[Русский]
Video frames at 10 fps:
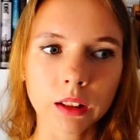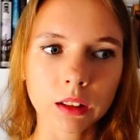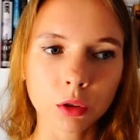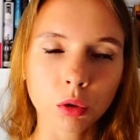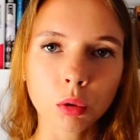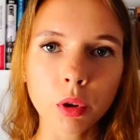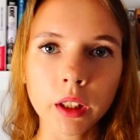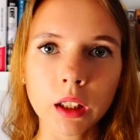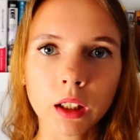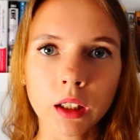сухой
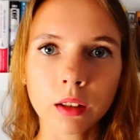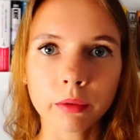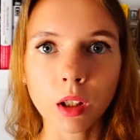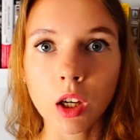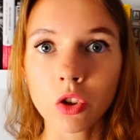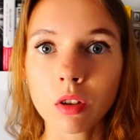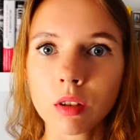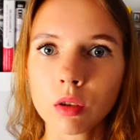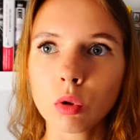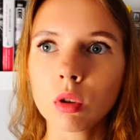и влажные
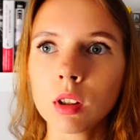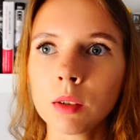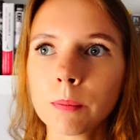сезоны